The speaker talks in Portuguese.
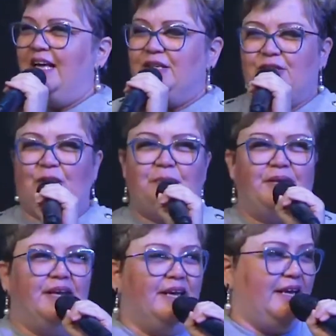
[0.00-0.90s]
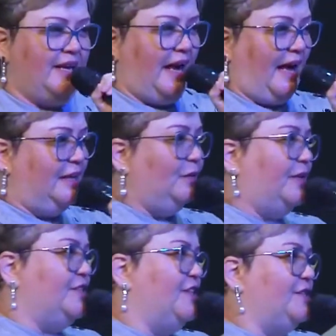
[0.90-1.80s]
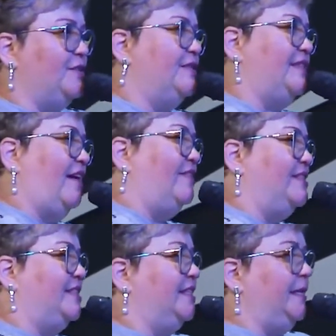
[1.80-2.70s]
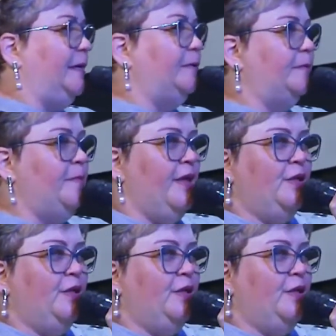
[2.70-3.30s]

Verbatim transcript: sobre aquilo que Jesus estava ensinando.